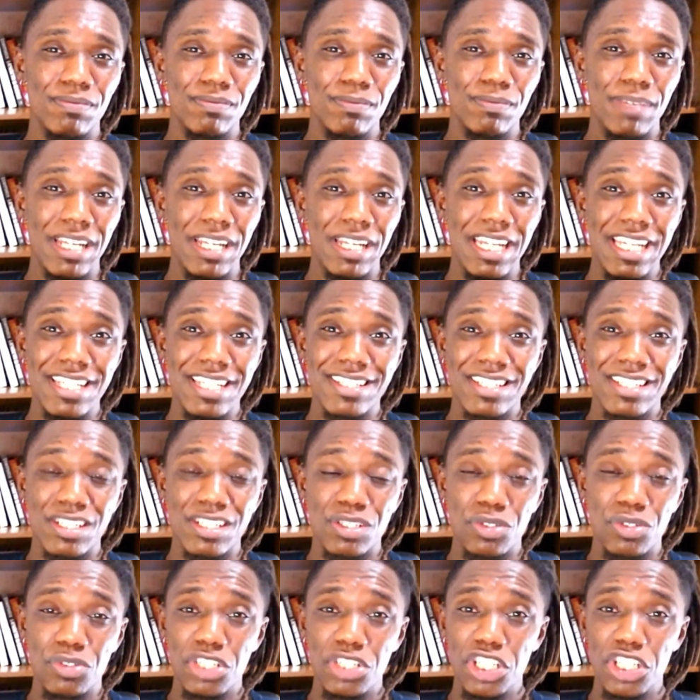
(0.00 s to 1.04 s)
beleza
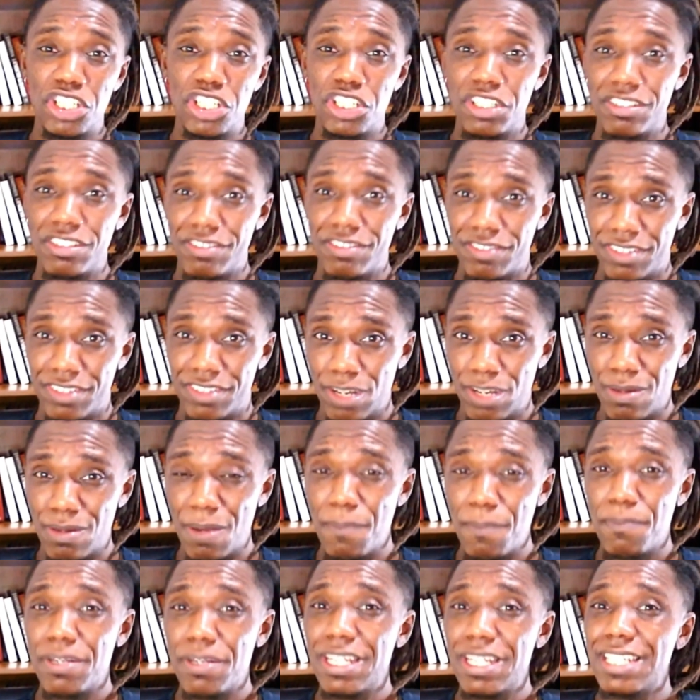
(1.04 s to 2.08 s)
sugestiva, é uma
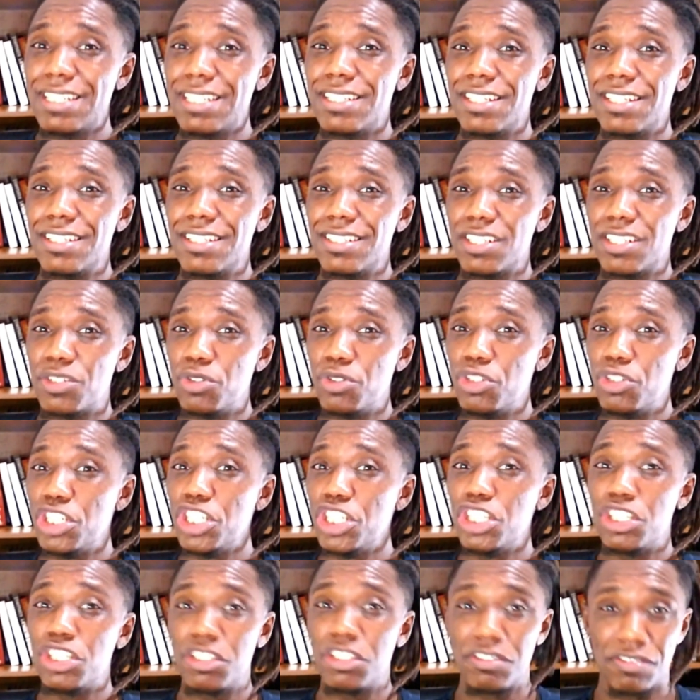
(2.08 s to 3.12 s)
presença
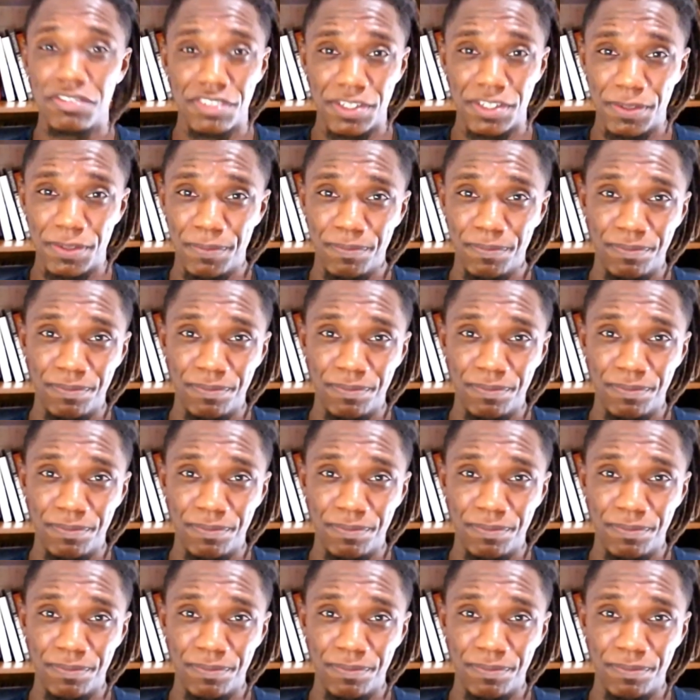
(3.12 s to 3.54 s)
sugestiva.